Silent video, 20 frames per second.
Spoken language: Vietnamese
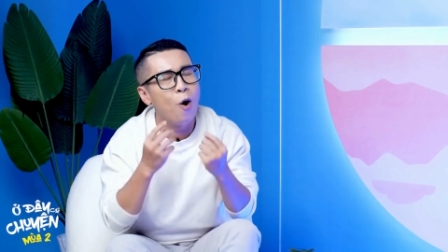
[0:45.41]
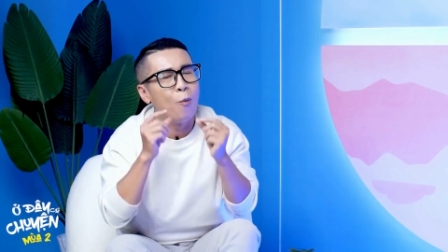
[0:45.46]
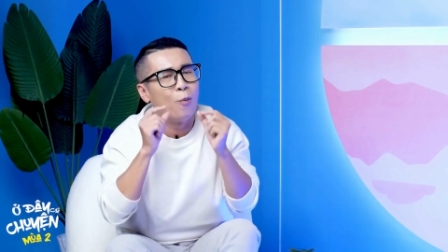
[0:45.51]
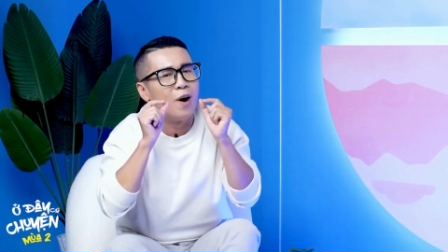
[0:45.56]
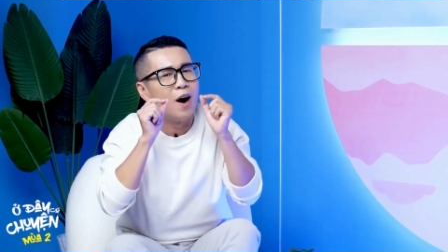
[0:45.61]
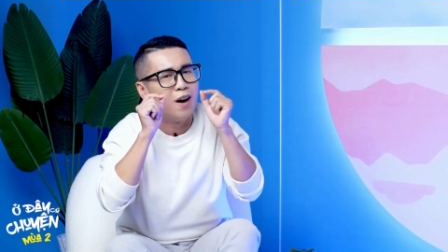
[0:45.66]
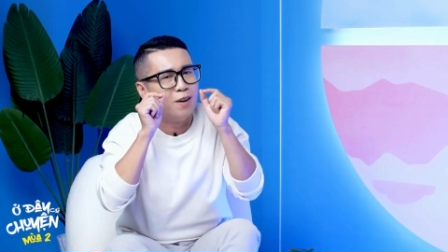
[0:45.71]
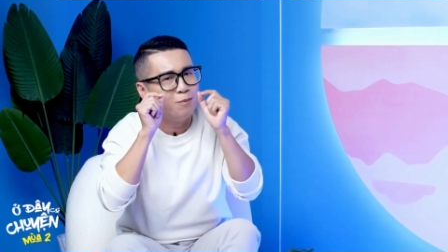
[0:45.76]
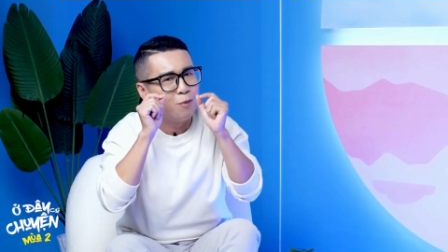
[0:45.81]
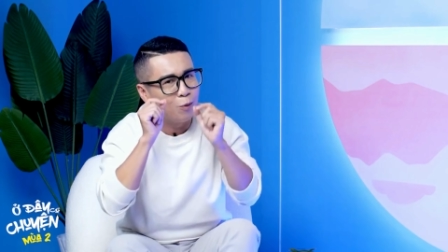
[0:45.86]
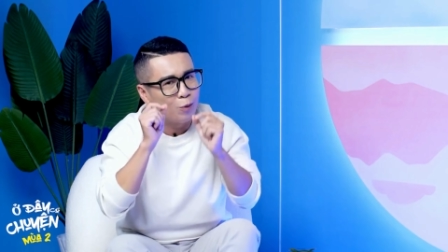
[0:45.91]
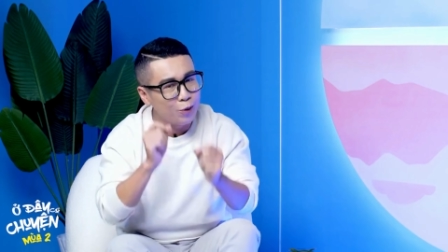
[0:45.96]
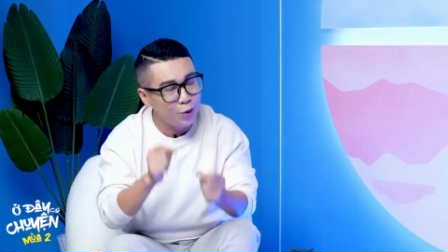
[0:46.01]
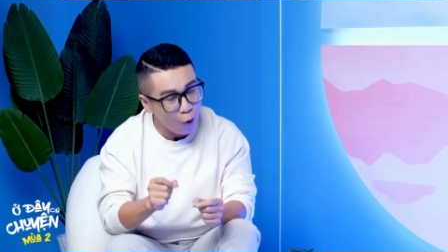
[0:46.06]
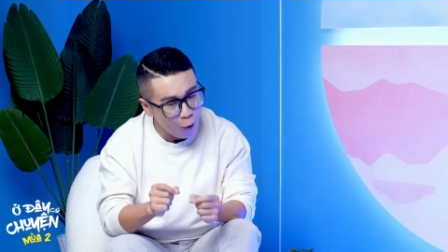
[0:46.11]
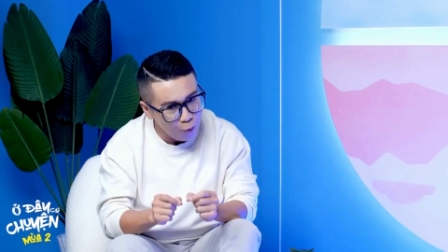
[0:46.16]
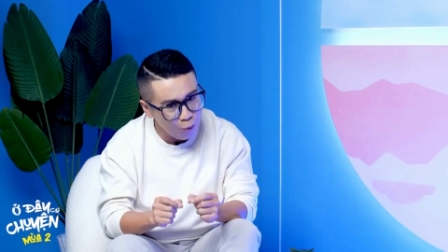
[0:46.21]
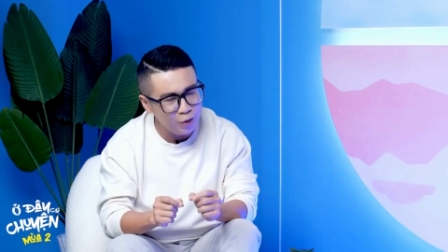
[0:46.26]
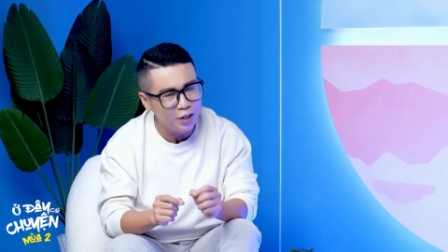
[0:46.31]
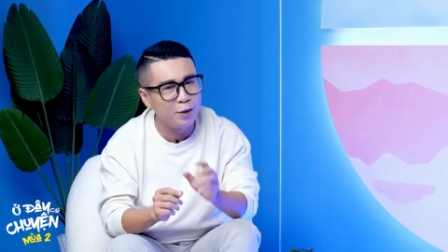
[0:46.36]
có hụt hẫng
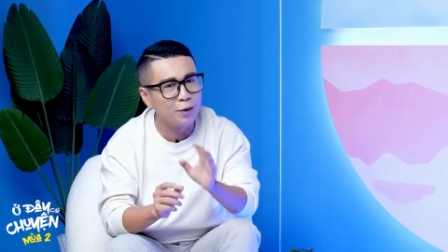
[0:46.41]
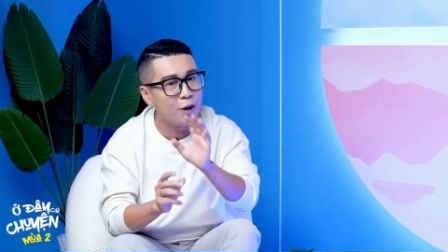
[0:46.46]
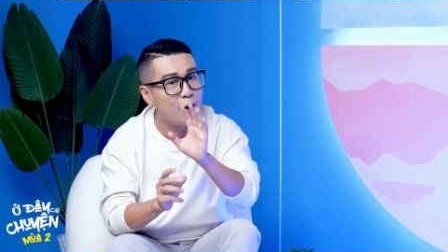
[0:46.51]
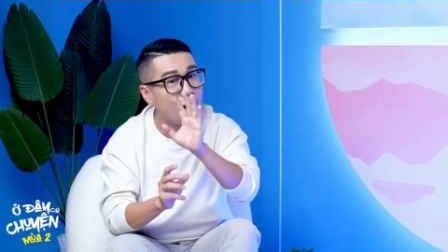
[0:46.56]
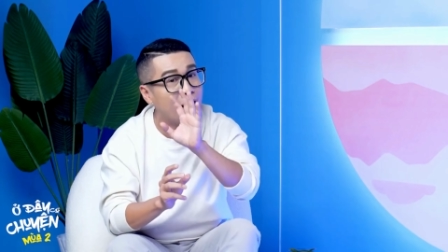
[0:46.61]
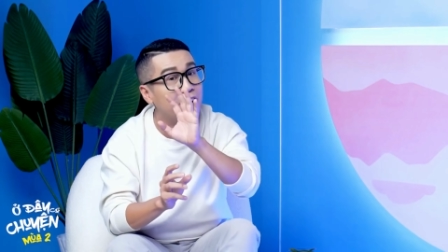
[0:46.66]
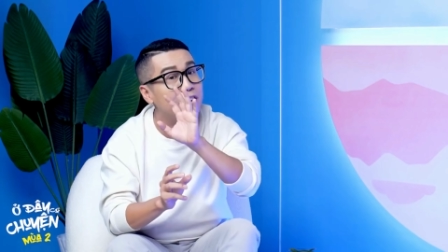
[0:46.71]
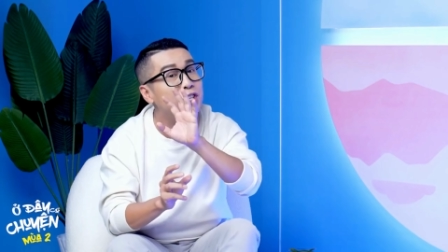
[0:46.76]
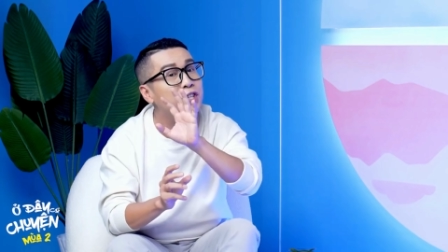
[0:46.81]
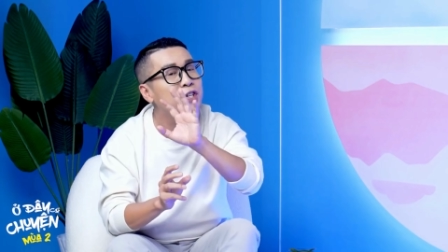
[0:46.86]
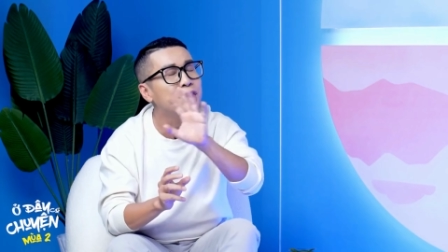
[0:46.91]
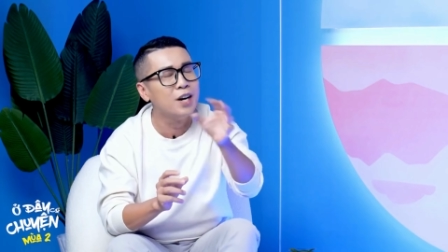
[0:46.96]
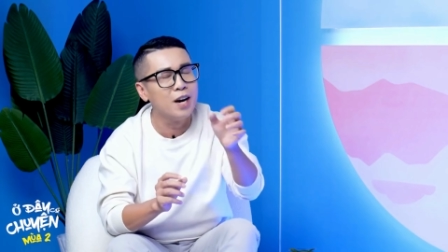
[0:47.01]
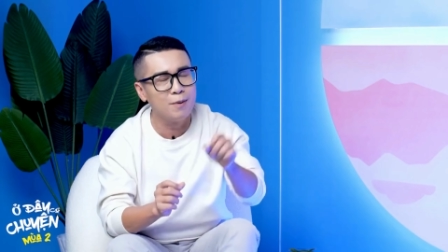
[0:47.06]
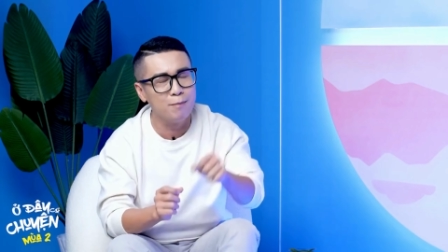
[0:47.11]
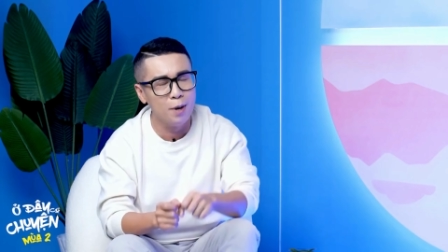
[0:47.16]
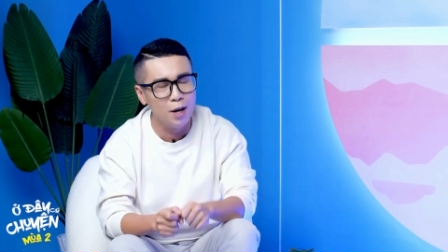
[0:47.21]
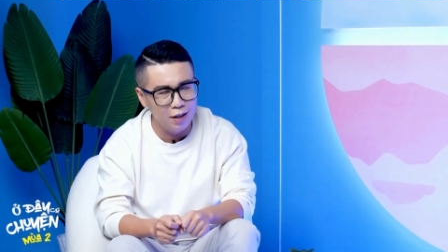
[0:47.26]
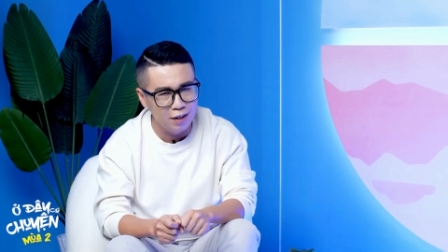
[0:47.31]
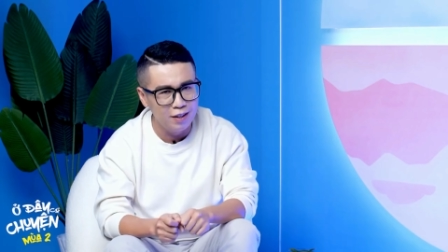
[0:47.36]
một chút, nhưng giai đoạn này
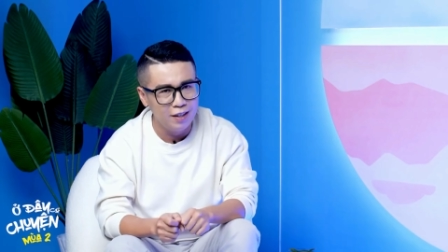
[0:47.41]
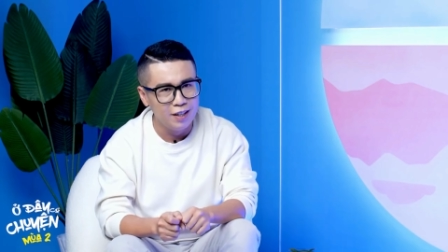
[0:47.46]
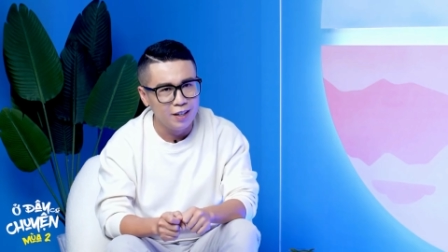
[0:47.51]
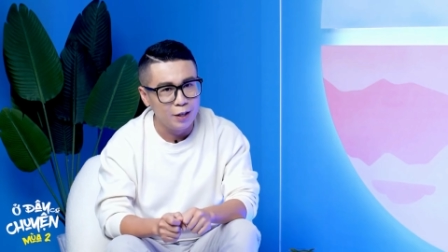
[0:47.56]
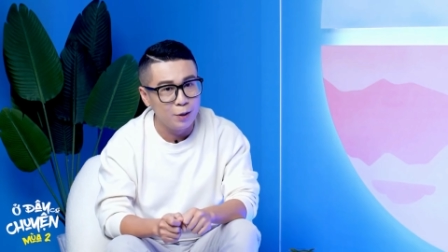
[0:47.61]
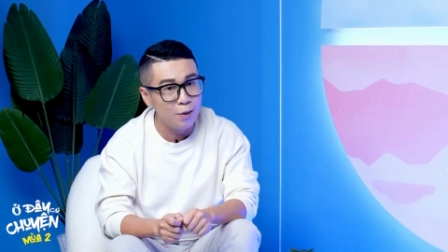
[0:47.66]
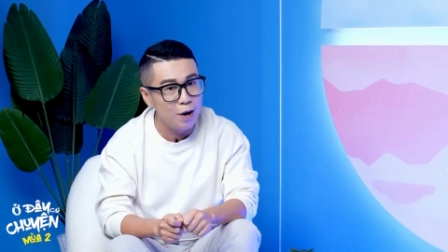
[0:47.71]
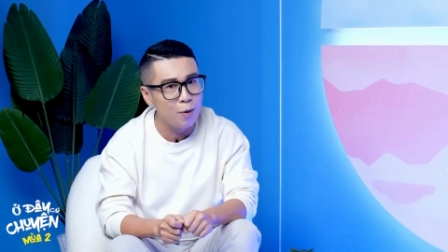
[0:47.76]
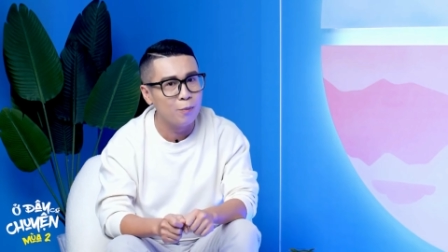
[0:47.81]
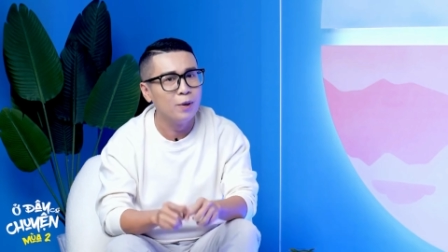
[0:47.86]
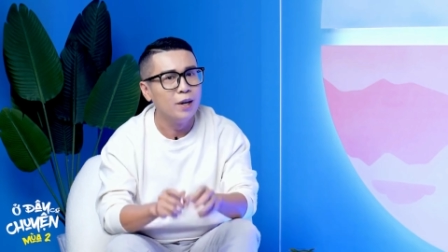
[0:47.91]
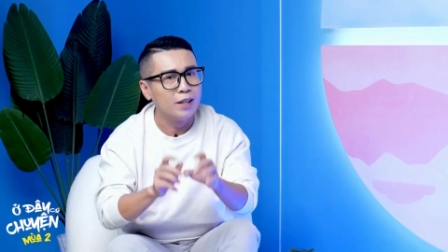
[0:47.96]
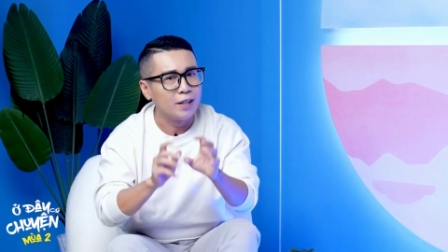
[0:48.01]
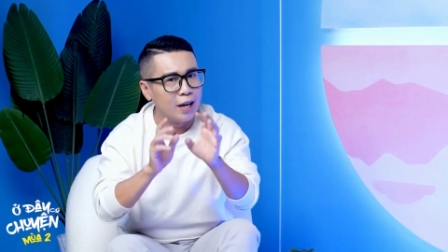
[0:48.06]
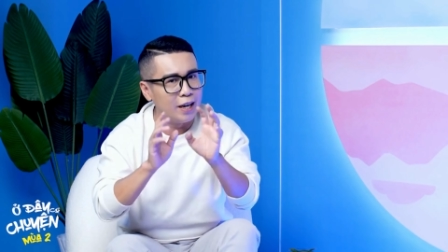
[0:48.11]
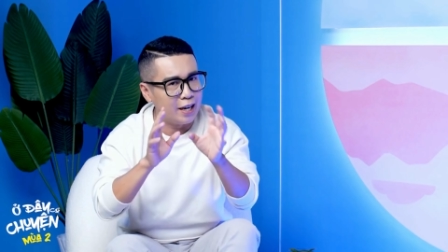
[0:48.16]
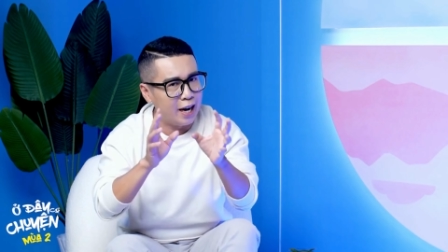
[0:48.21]
chưa đến mức, đúng không?